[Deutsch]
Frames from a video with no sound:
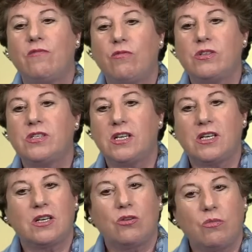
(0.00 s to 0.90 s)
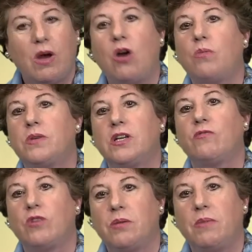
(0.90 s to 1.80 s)
wusste ich überhaupt
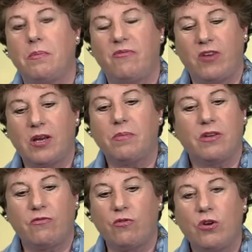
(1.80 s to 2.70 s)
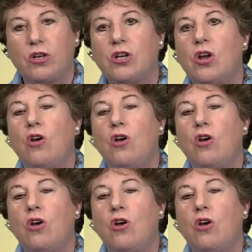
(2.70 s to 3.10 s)
nicht, wohin mein Weg mich führt,